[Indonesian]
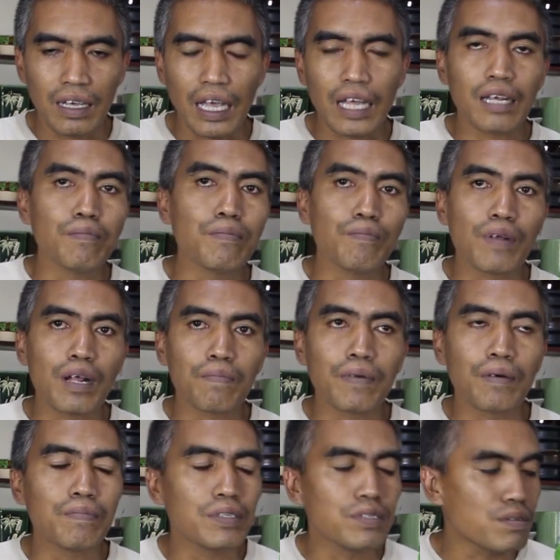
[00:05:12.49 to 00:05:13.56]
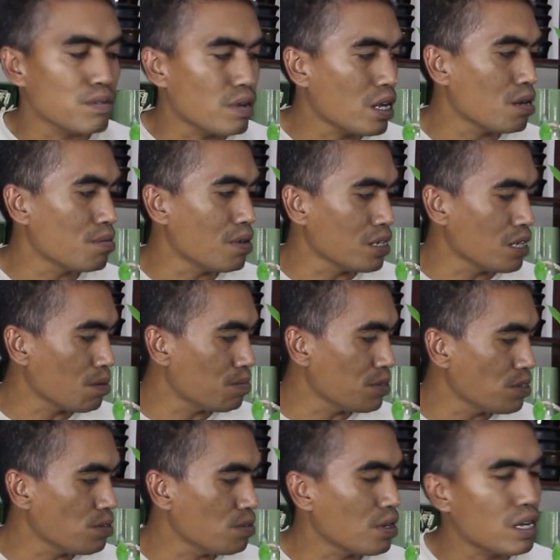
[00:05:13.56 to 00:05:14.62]
ada beberapa penjual banyak
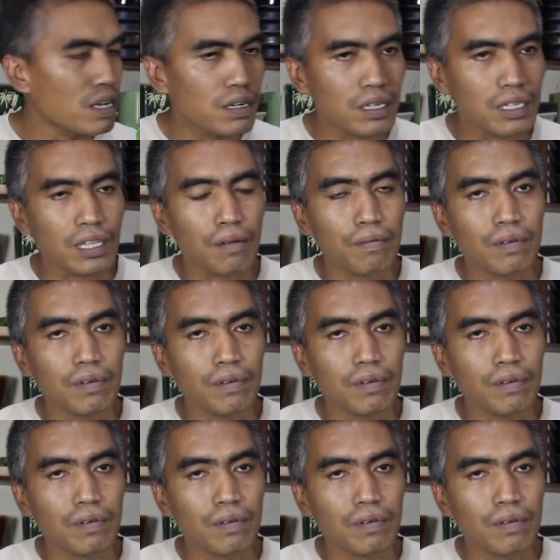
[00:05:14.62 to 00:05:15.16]
penjual kita